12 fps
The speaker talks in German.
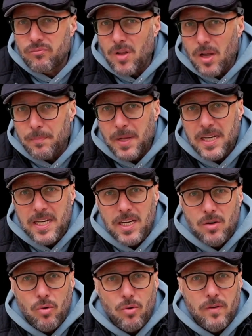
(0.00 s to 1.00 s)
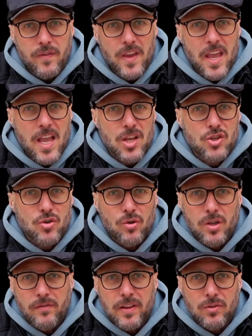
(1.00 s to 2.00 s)
nach Berlin hochfährst
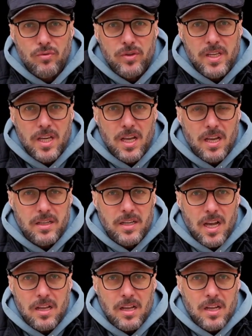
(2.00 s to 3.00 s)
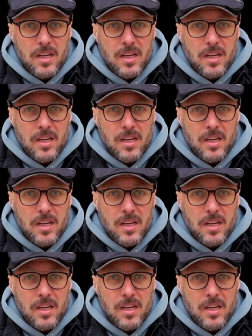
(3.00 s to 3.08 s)
oder wenn du hier äh, nach,